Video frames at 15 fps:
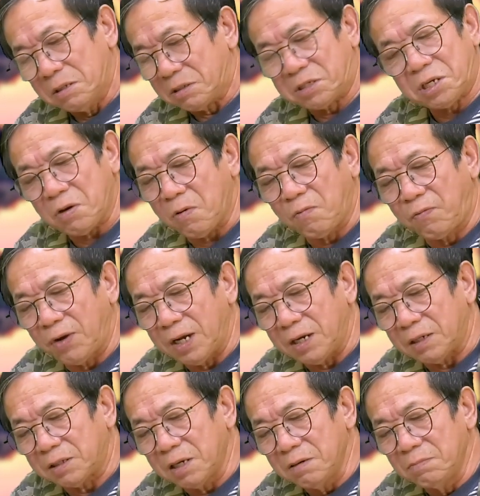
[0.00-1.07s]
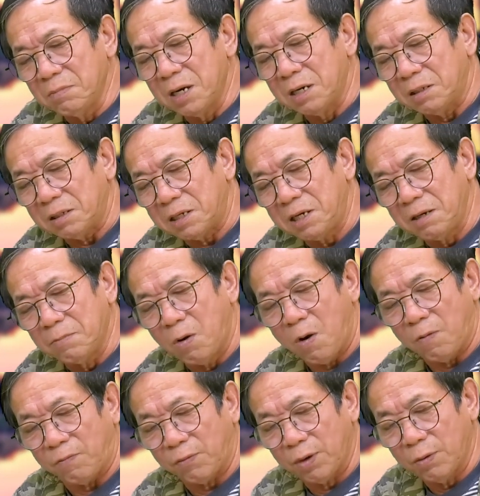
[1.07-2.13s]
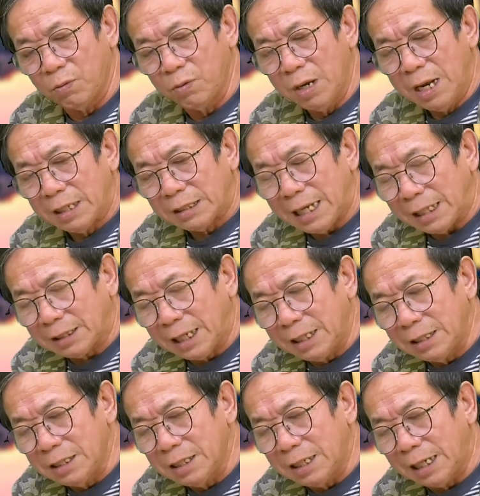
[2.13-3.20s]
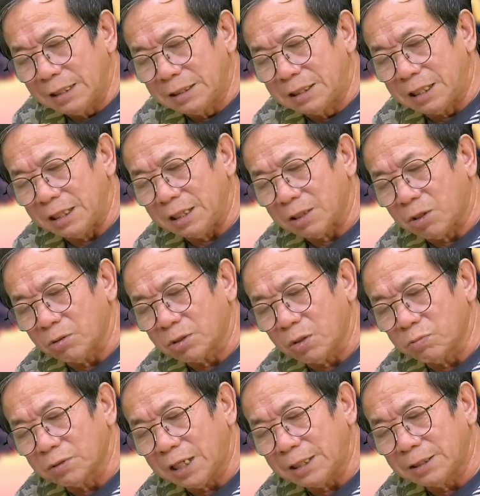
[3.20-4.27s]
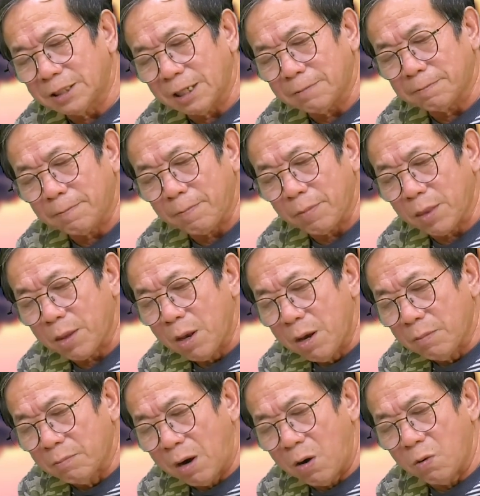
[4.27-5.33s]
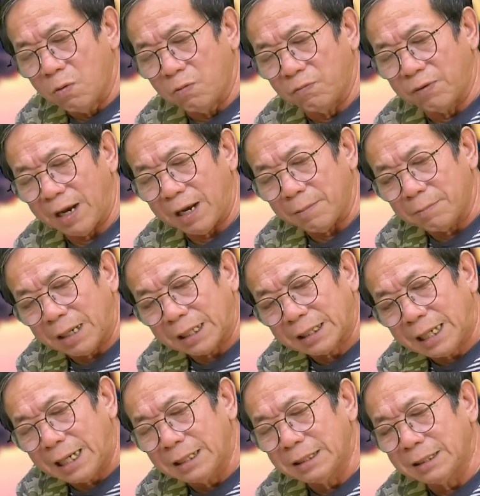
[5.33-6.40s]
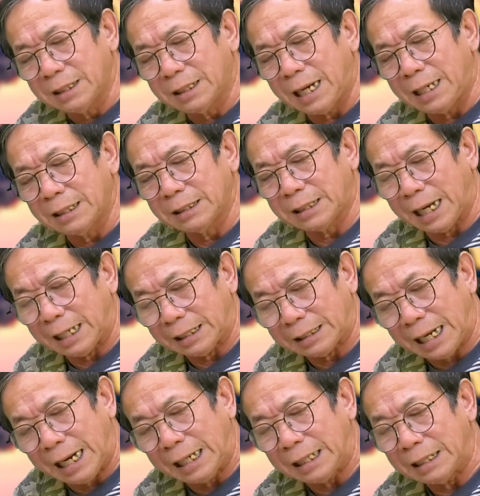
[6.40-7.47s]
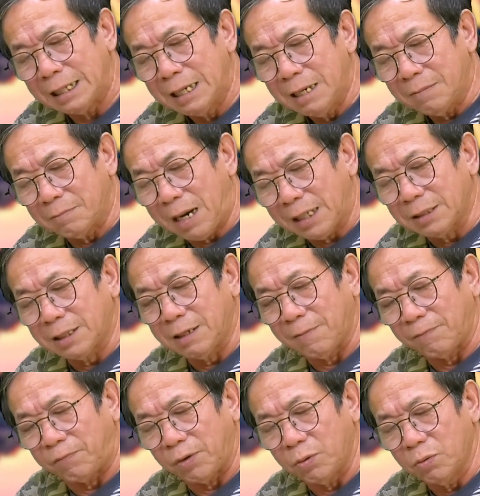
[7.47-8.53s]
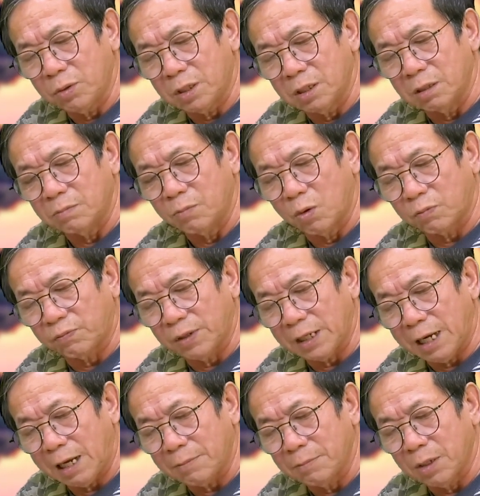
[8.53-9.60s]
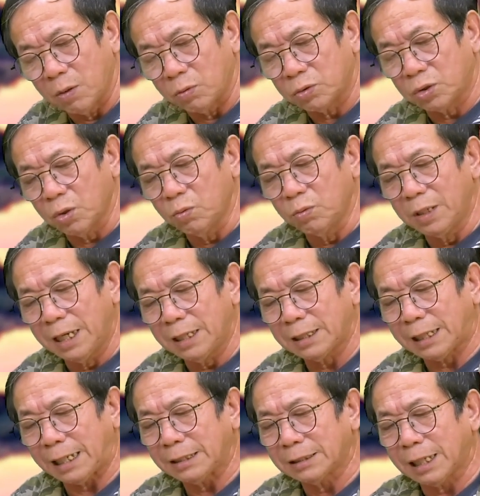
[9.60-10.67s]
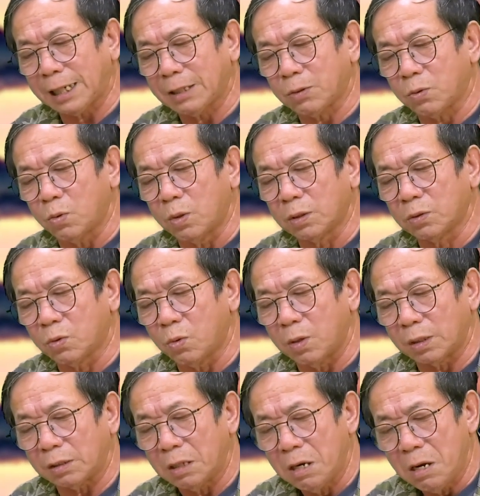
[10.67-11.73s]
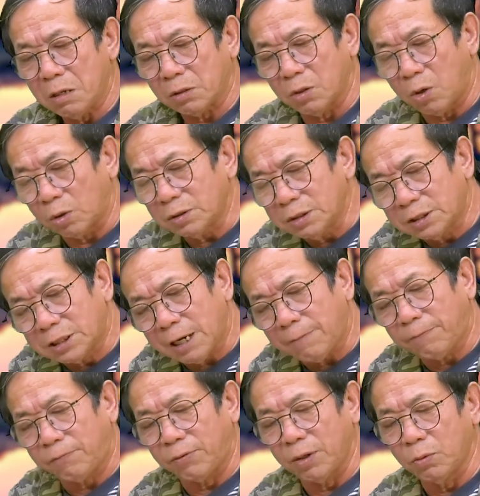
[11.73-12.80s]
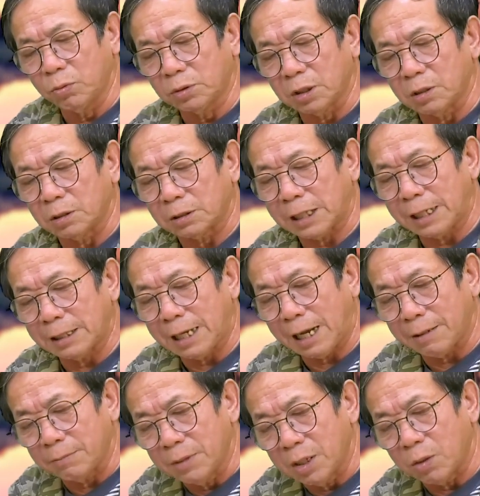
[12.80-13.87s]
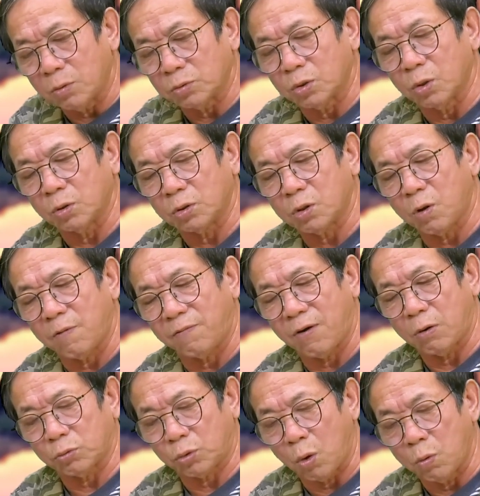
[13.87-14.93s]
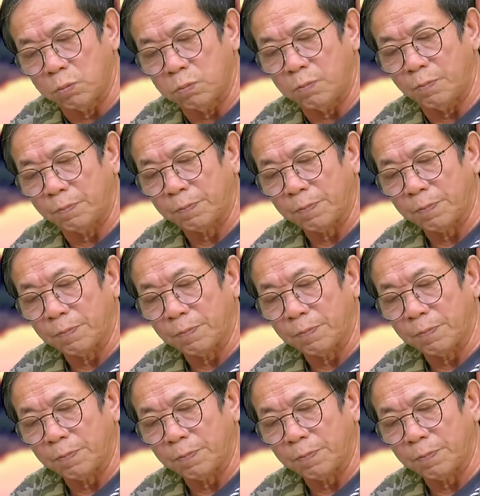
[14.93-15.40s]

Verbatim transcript: Selfie tưng bừng khi bỏ phiếu Nhắc thấy những anh chị có trong danh sách Bầu vẻ mặt căng căng thẳng thẳng Ban kiểm phiếu cử một vị đại biểu trung niên cánh tay cuồn cuộn Đón chắc phiếu từ tay đại biểu rồi cho vào thùng